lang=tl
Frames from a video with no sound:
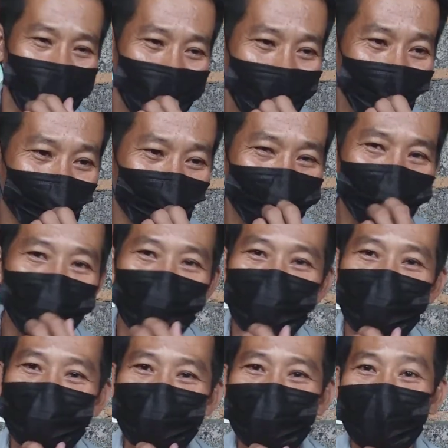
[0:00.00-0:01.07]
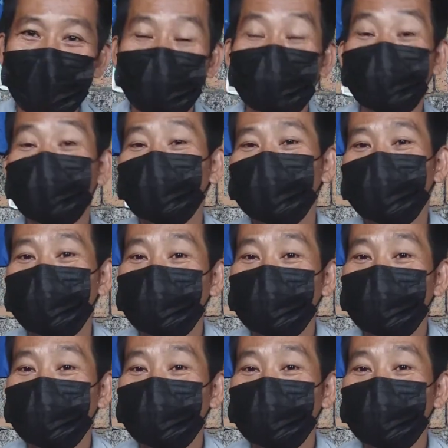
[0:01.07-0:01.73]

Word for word: ko mo kami doon na, ah, yung ganun,